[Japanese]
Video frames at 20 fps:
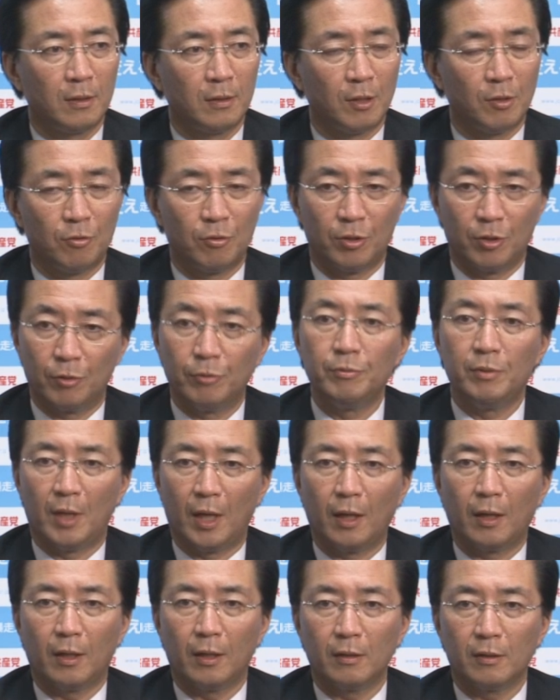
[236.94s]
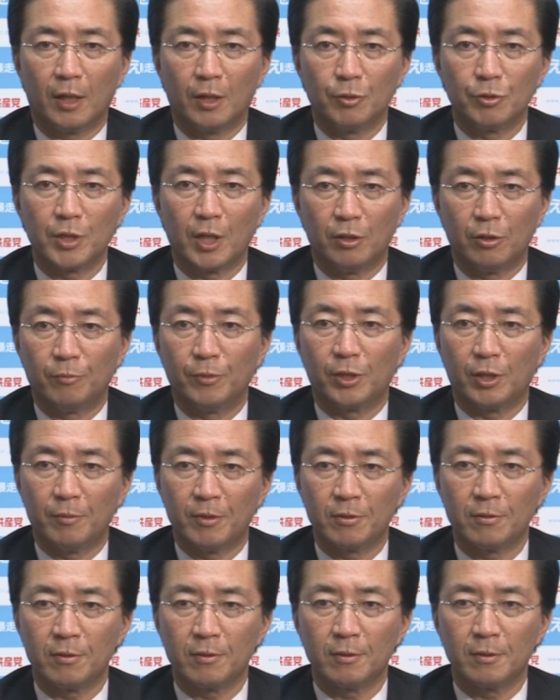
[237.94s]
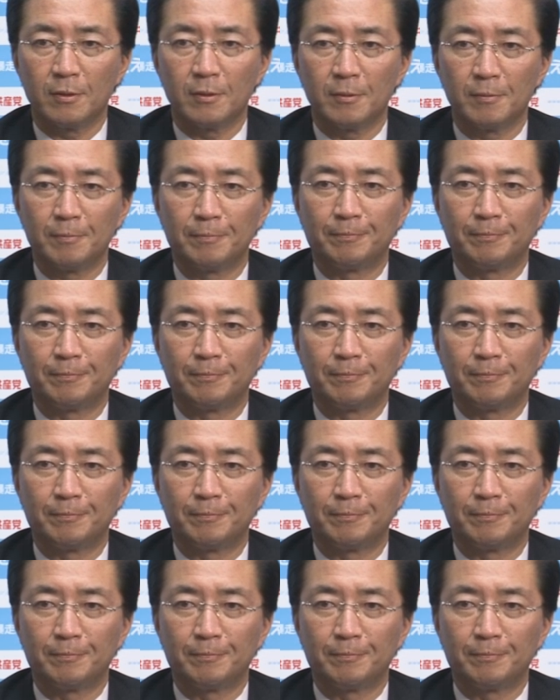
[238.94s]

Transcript: 手続きを踏んで対応したいと思っています。